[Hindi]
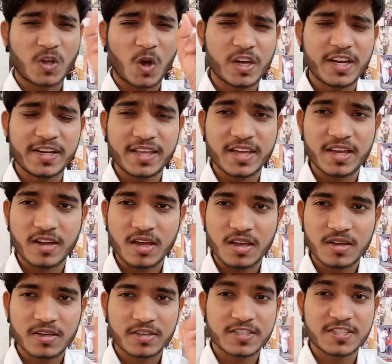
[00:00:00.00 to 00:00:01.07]
क्वालिटी है ना
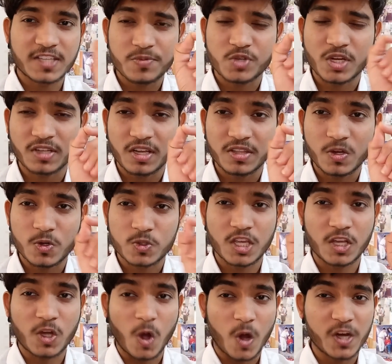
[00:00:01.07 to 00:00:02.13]
डिस्क्रिप्शन के अंदर
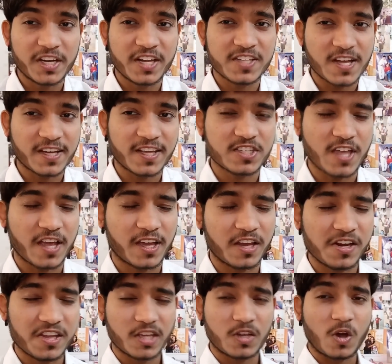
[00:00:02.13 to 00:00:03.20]
उसकी क्वालिटी जाके चेक
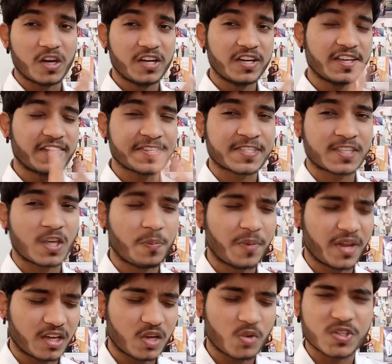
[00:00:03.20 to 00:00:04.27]
करने की क्वालिटी किसके
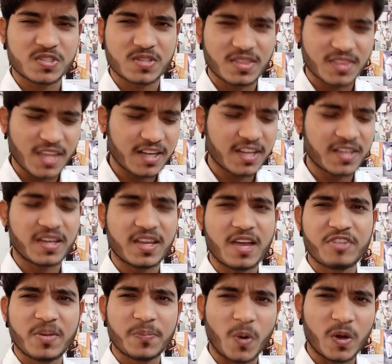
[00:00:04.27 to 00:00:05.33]
ऊपर है अगर वो सिंथेटिक है
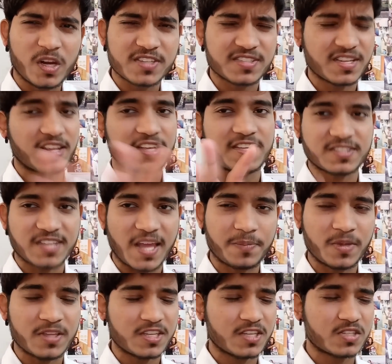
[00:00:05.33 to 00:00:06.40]
या फिर पॉलिस्टर है इस
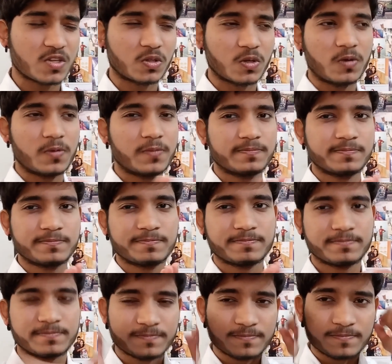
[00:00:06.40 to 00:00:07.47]
टाइप की चीज हो तो
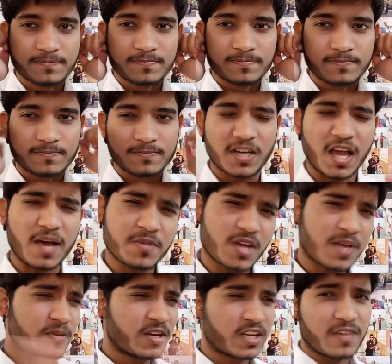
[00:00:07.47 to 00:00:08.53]
राम
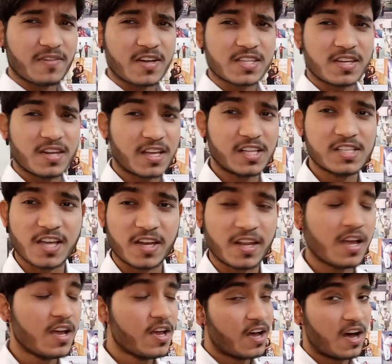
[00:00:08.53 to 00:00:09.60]
राम करके वहां से निकल
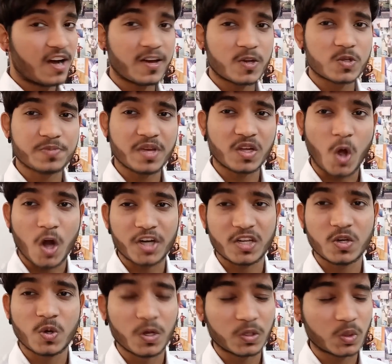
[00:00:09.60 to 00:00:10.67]
जाना अगर उसमें
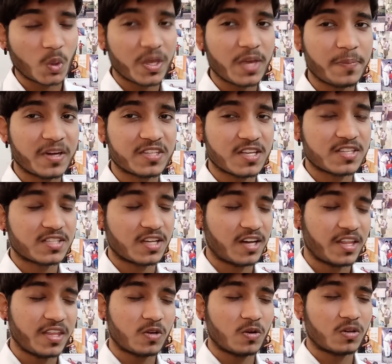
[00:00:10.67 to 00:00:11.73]
कॉटन हो तो ही परचेज
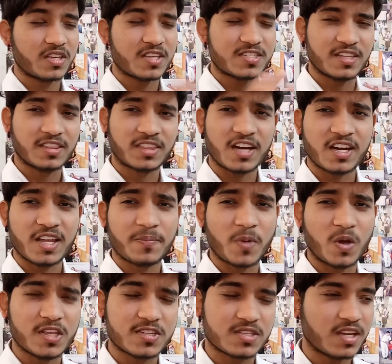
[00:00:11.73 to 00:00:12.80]
करना देखो ये सिंथेटिक
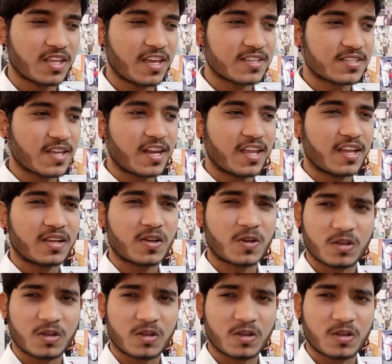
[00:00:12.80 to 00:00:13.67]
पॉलिस्टर ये सारे